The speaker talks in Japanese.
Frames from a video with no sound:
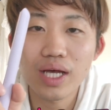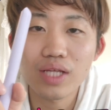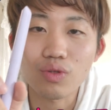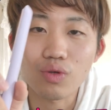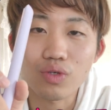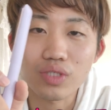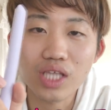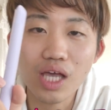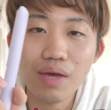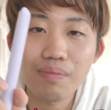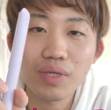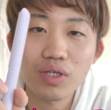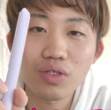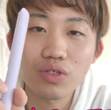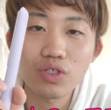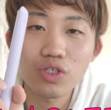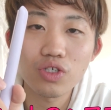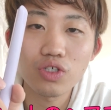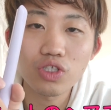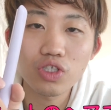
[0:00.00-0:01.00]
マート
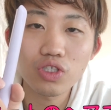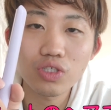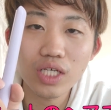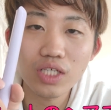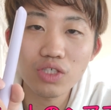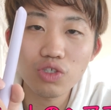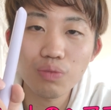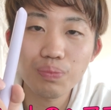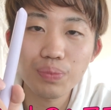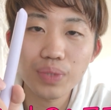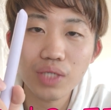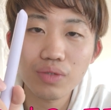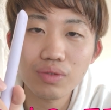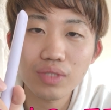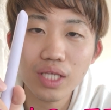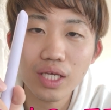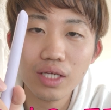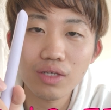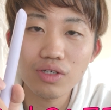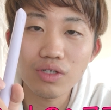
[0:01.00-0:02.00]
390円ショップで売っ
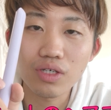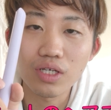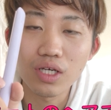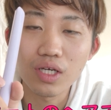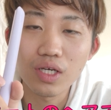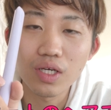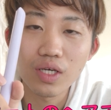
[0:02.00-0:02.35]
ている、